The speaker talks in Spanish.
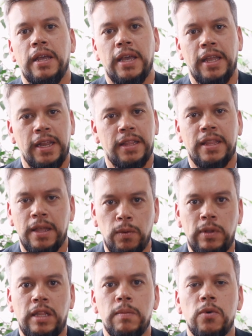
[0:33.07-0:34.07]
En este
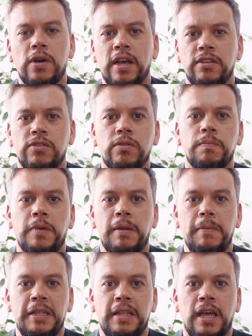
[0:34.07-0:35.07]
último caso,
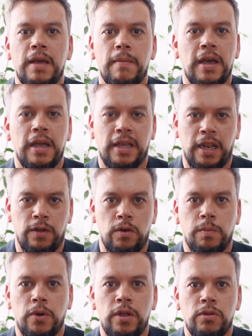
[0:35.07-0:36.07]
permite además que el
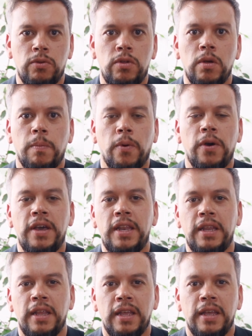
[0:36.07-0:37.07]
grupo de estudio
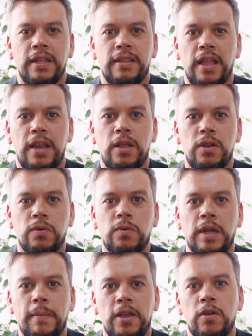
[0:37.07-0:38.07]
poder tener
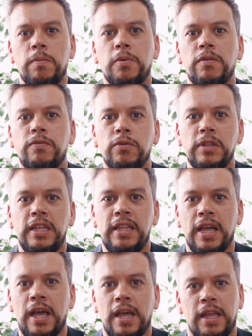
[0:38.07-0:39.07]
una mayor
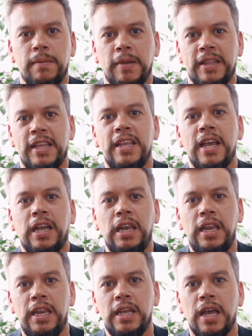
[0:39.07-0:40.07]
profundidad en materia
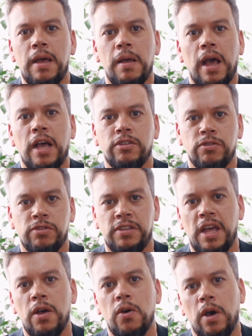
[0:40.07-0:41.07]
clínica
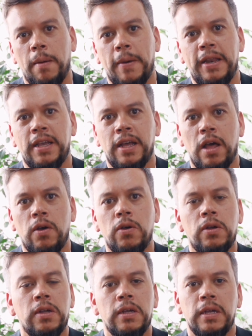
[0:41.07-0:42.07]
asociado o
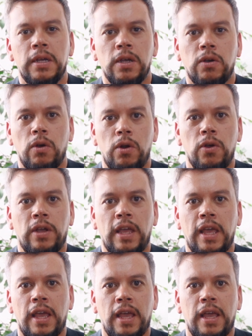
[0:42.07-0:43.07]
aparejado con lo
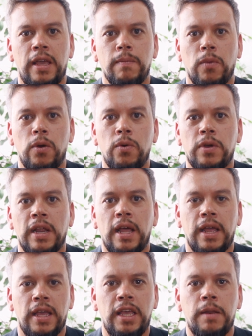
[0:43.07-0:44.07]
que
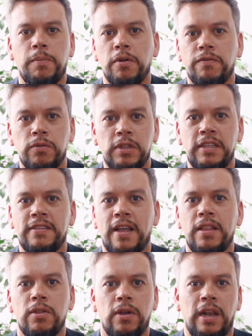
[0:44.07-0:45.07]
involucra ir
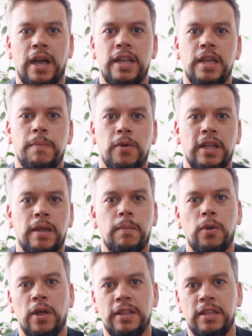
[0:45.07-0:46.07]
profundizando en áreas, por
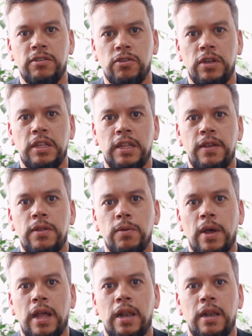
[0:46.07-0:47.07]
ejemplo, de atención
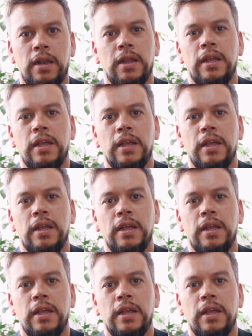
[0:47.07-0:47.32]
individual,